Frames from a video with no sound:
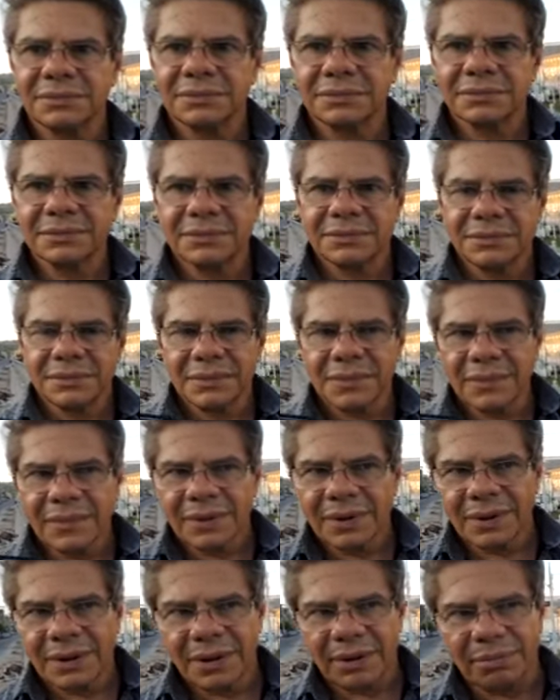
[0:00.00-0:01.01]
aqui. É,
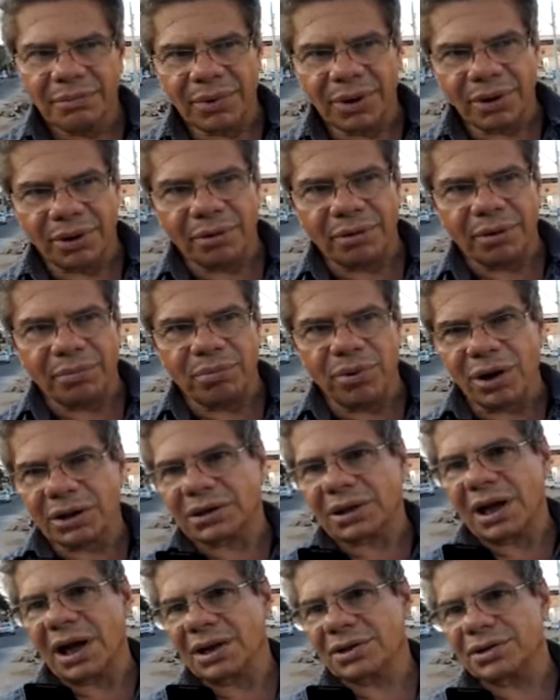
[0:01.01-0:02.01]
boa tarde. Bom, boa
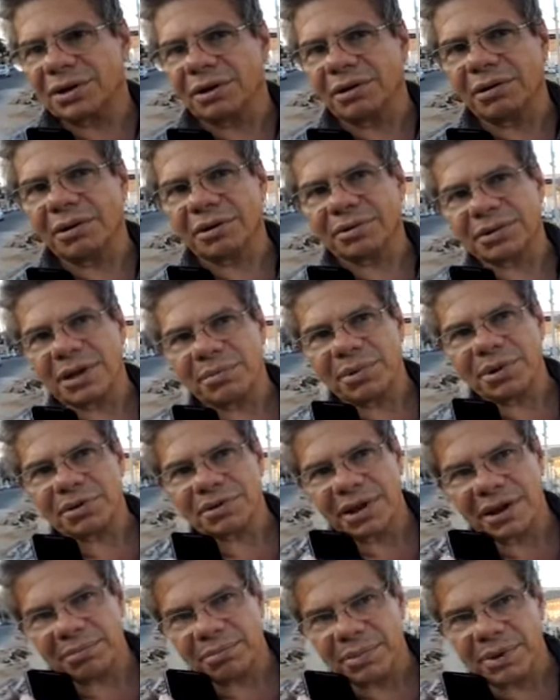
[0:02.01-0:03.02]
tarde aos
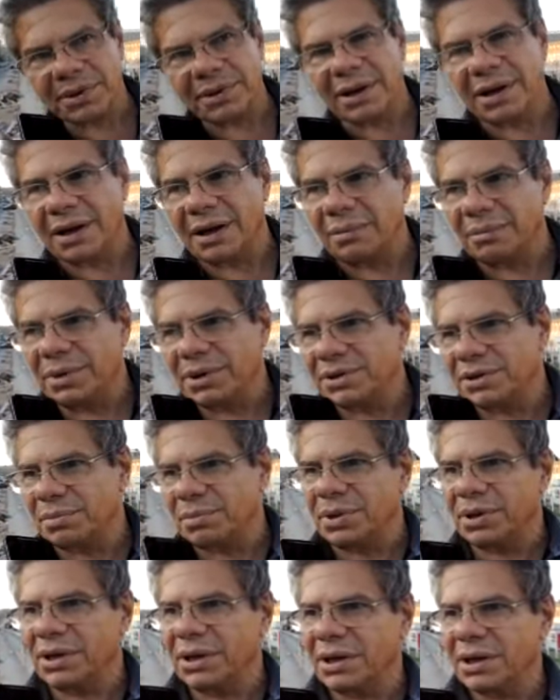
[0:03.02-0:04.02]
amigos da, da Mídia
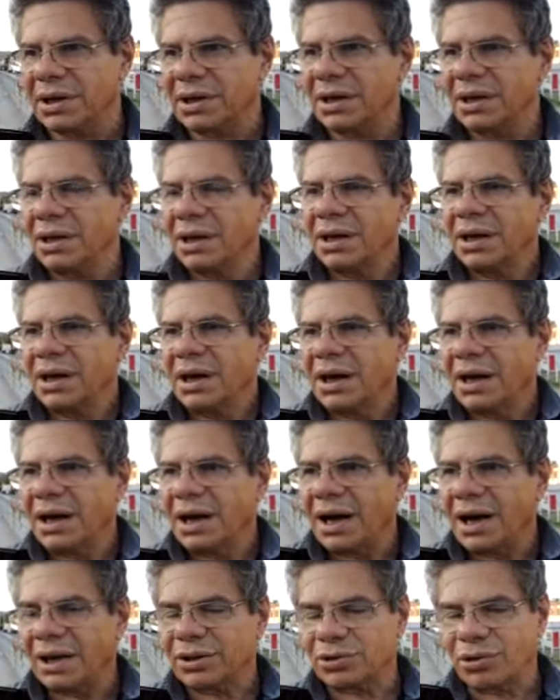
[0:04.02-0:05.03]
Mineira.
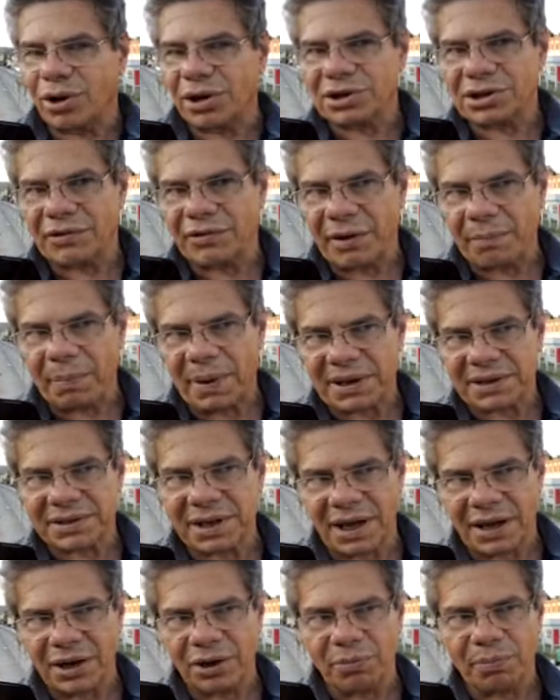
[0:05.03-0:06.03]
A tocha vai
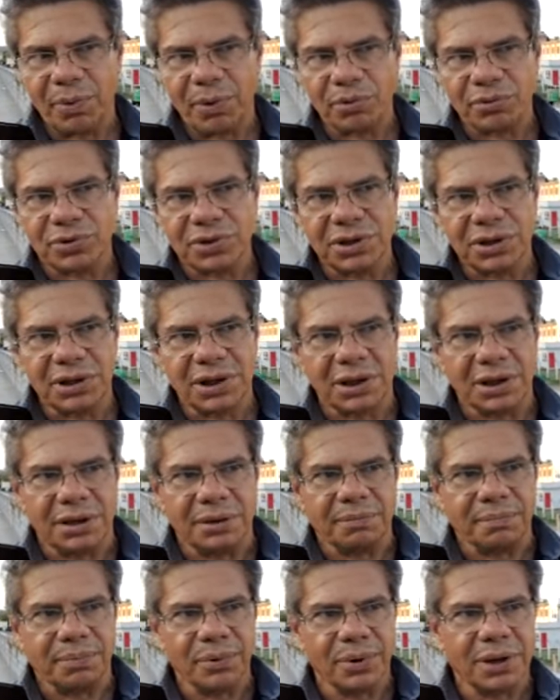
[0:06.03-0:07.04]
passar em
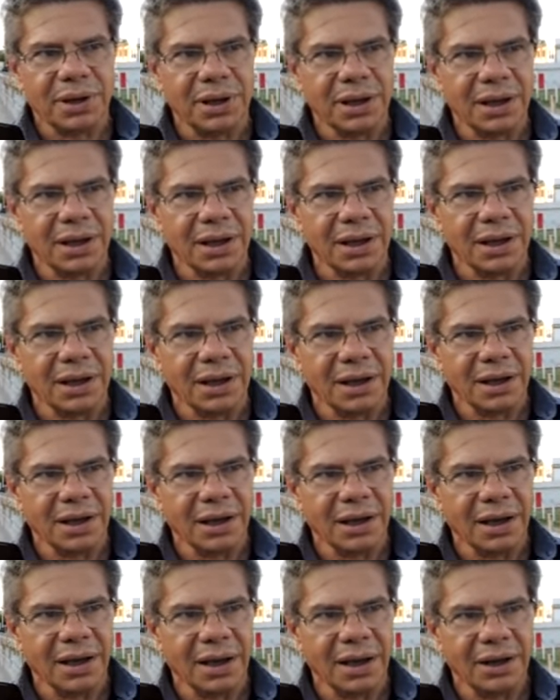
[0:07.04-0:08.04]
Leopoldina,
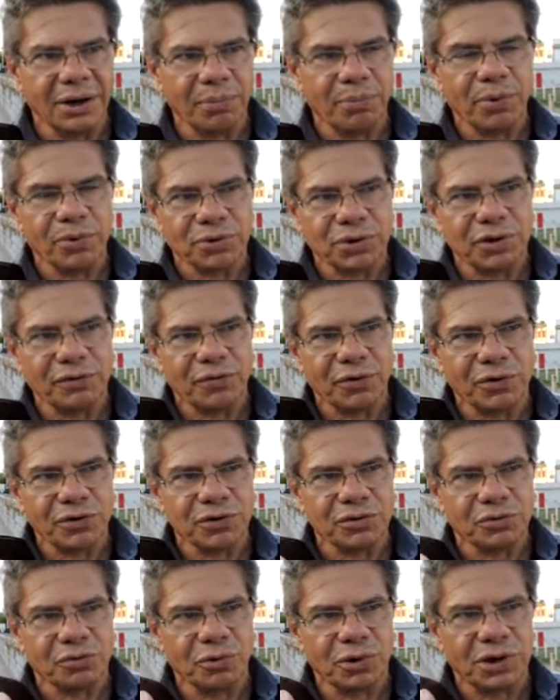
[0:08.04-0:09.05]
porque Leopoldina foi
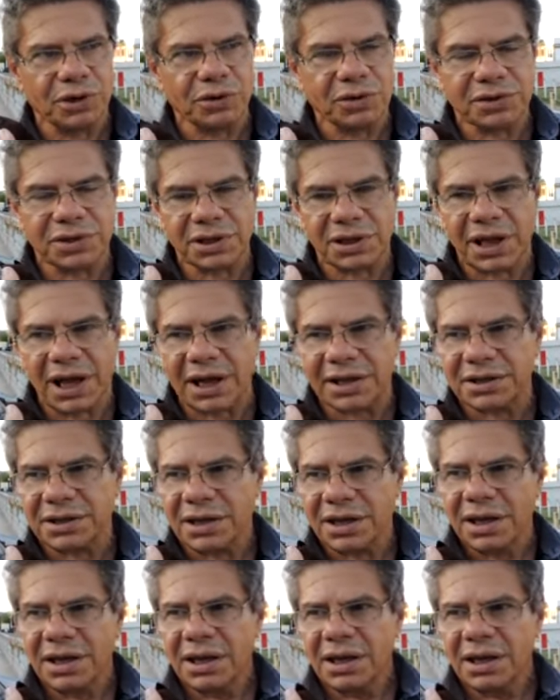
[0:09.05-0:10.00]
escolhida a cidade,